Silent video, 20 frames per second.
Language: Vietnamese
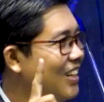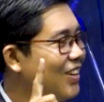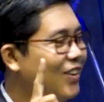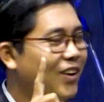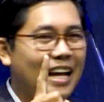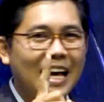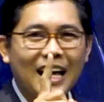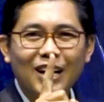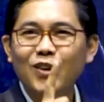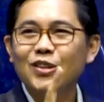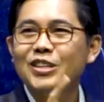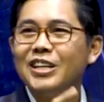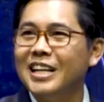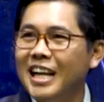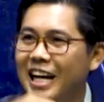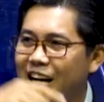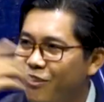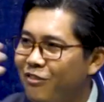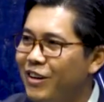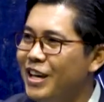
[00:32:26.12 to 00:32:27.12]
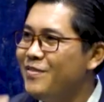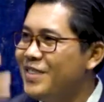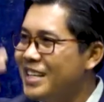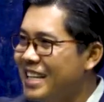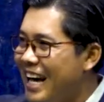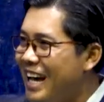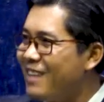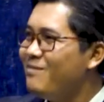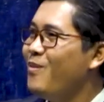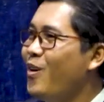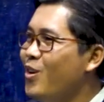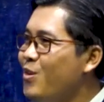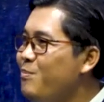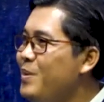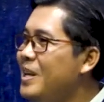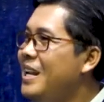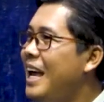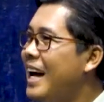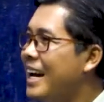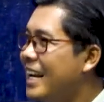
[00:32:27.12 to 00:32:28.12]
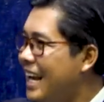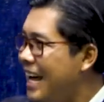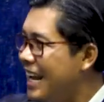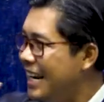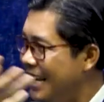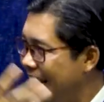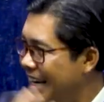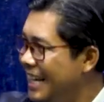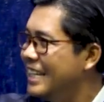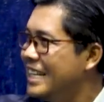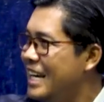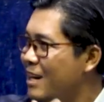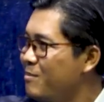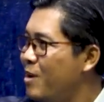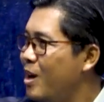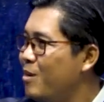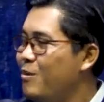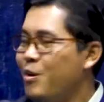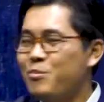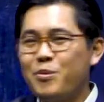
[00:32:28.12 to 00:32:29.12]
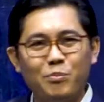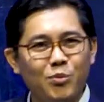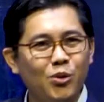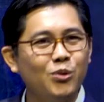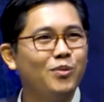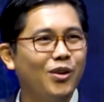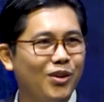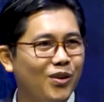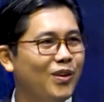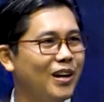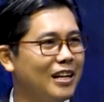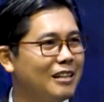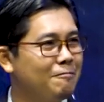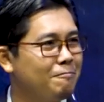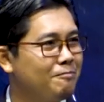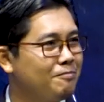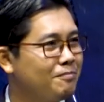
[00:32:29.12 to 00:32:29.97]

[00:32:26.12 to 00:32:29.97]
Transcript: còn hạ đôi chuyện đang ở vây mà giang môn pì lẹ cái nạn này ấy giá bọt bọt bọn bọt quạt